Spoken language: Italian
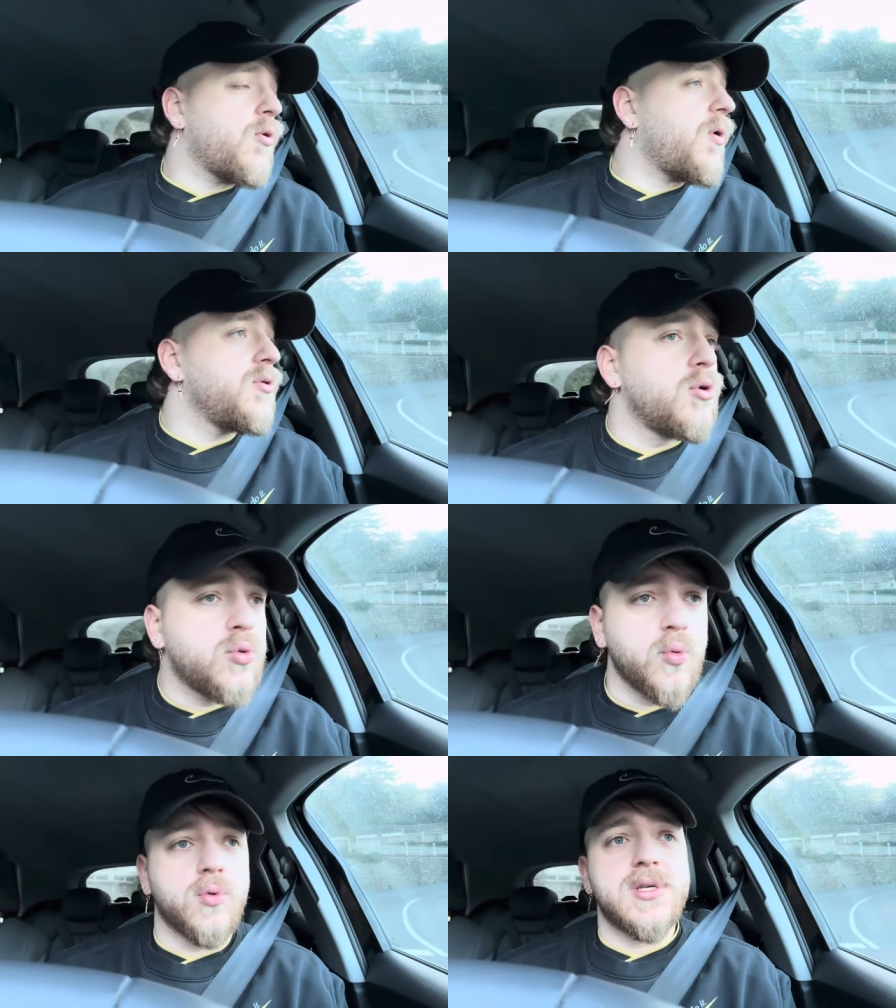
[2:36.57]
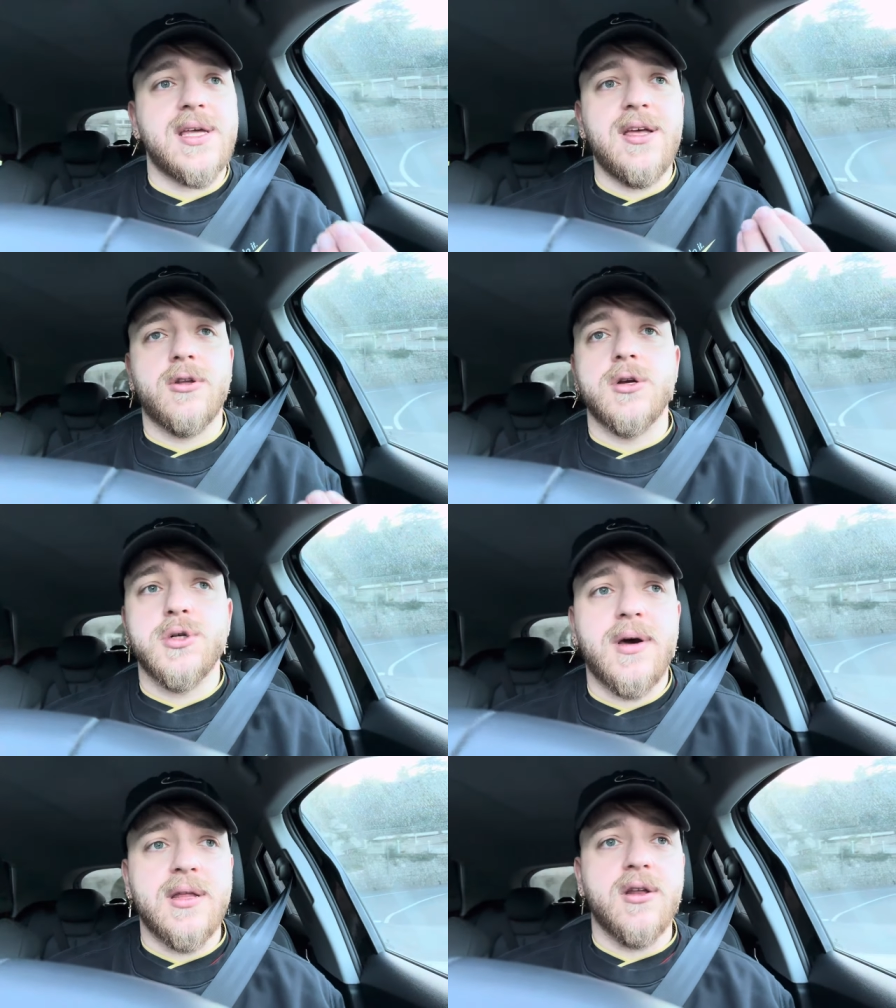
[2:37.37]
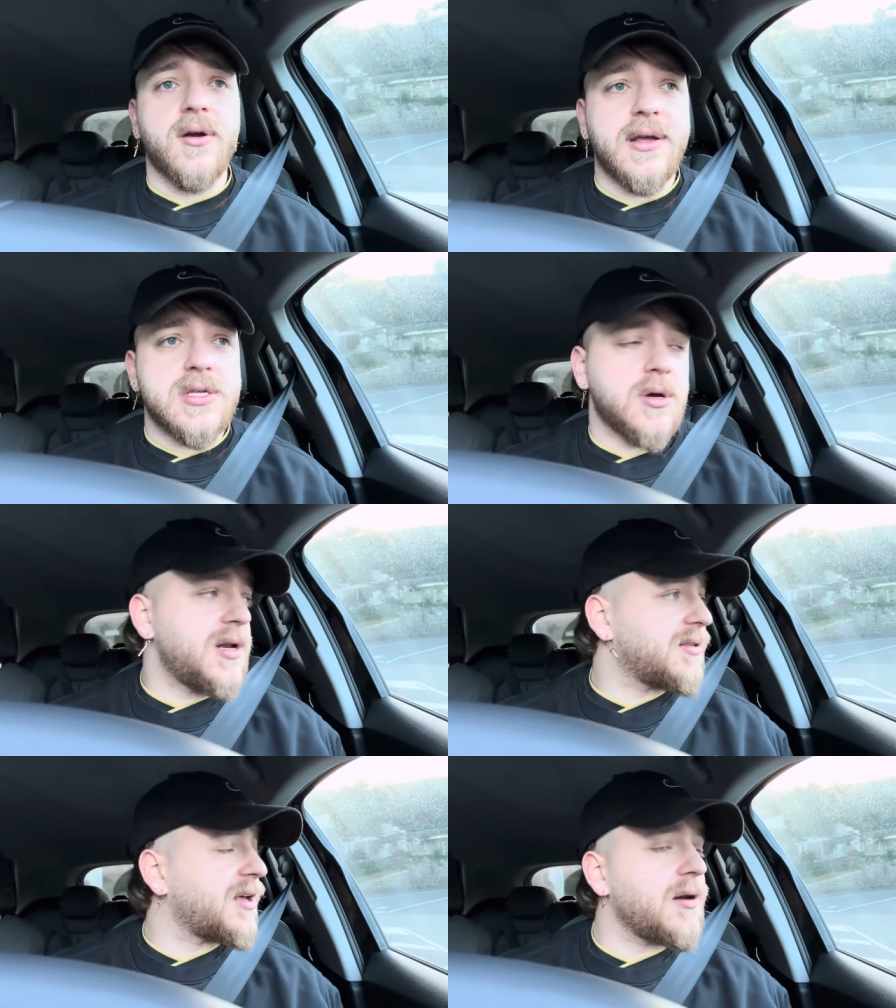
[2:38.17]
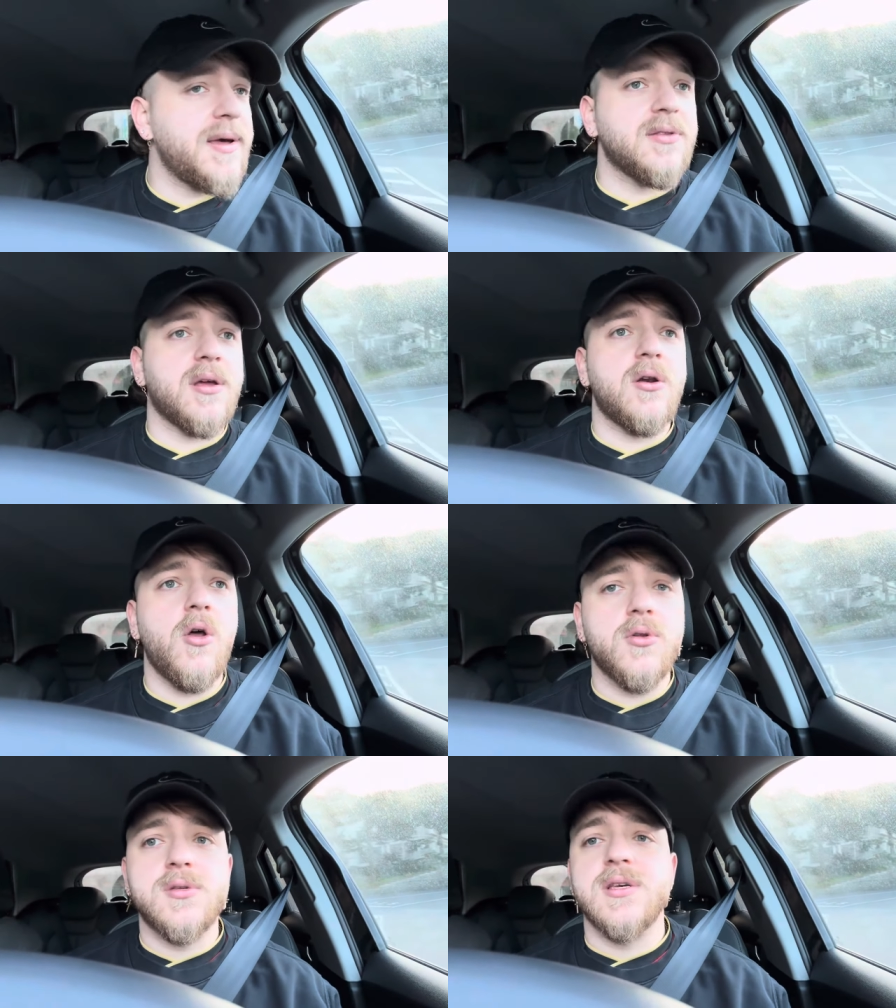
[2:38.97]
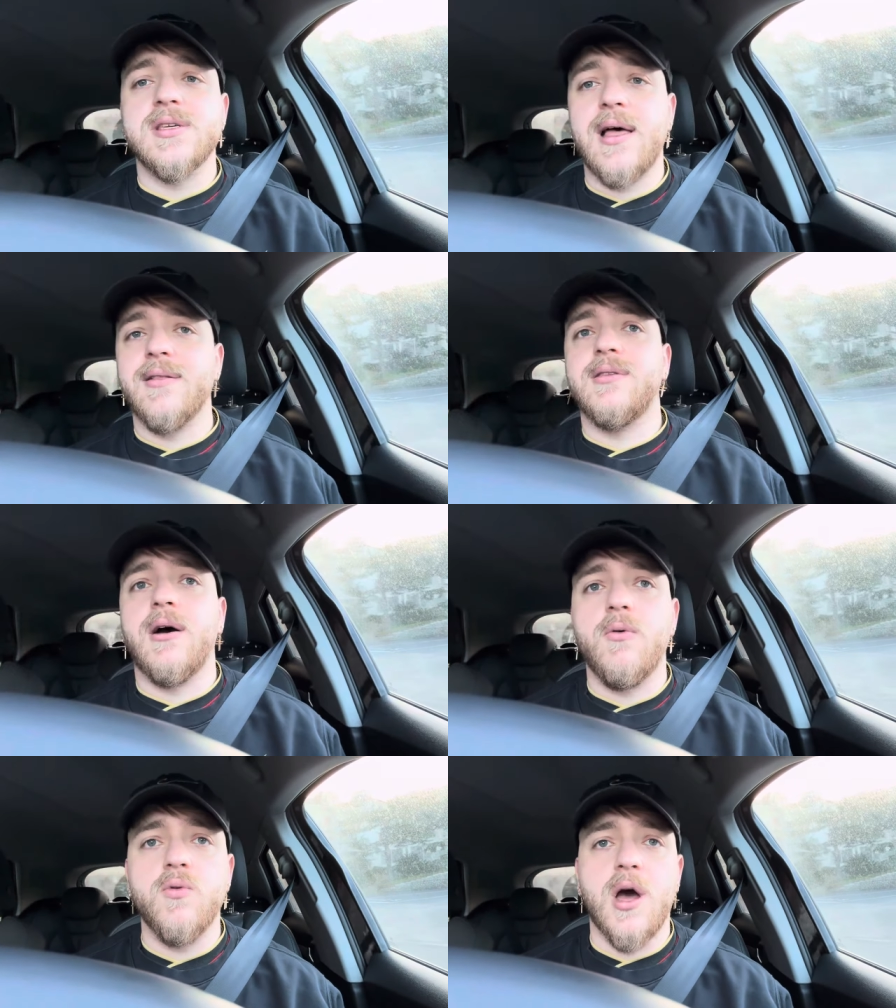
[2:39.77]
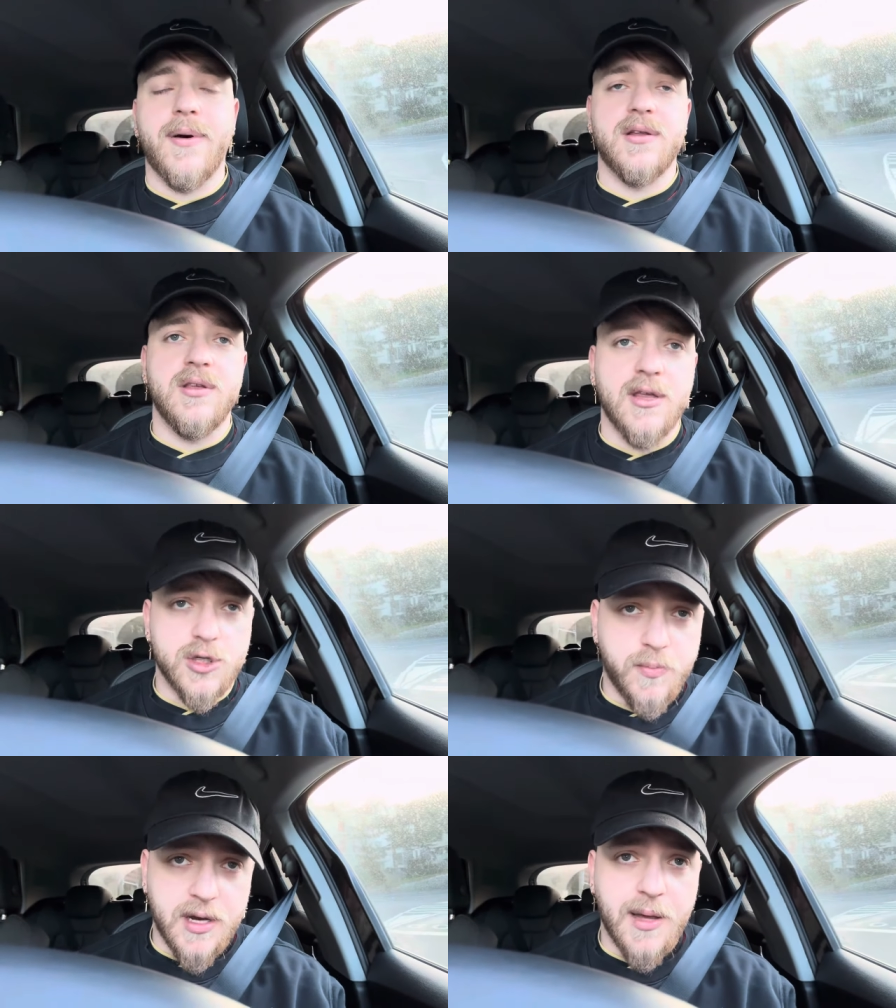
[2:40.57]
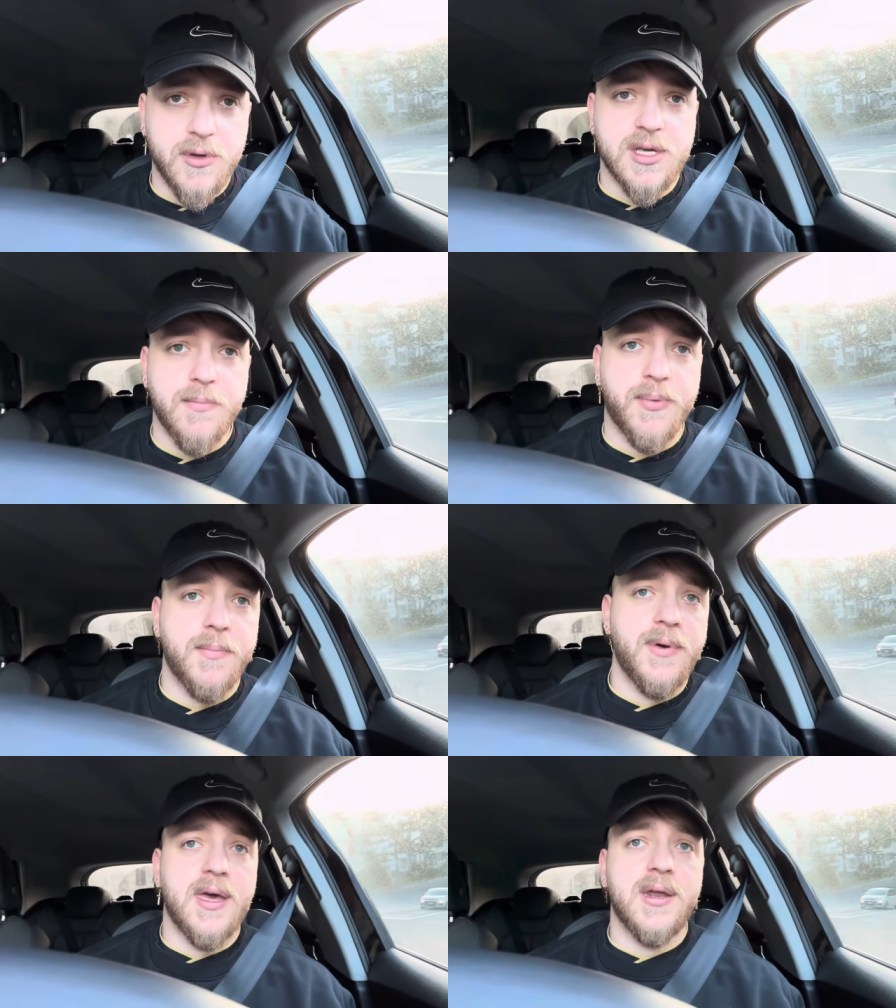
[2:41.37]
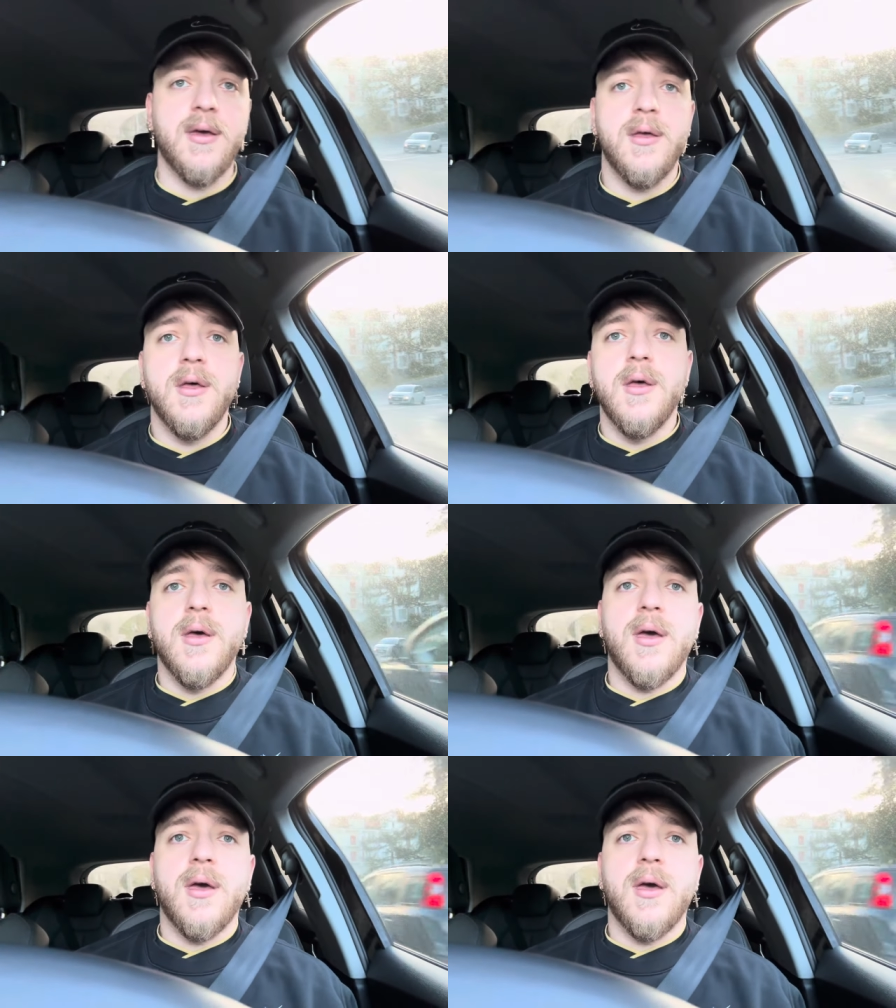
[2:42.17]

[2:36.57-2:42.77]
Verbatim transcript: quando tu sei dietro a Giovanni Di Lorenzo che letteralmente non si salta una partita, speriamo sempre bene,